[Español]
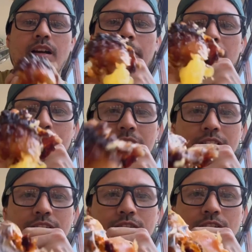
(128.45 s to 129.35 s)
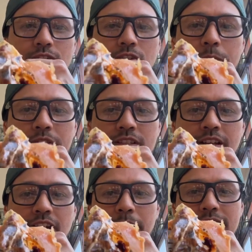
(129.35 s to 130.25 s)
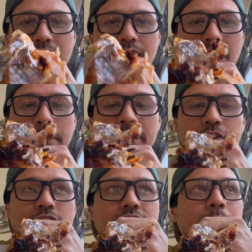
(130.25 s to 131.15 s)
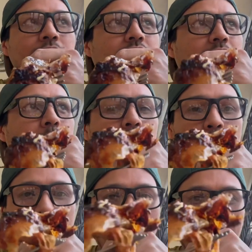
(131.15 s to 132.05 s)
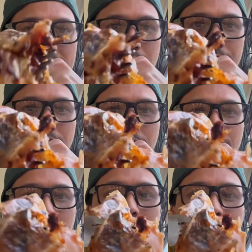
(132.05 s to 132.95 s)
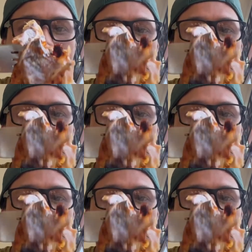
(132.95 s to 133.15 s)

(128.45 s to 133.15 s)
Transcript: A ver el pellejito, y lo estoy comiendo sin cremas, ¿ah? Generalmente yo siempre he hecho cremas como para que pase, pero a ver.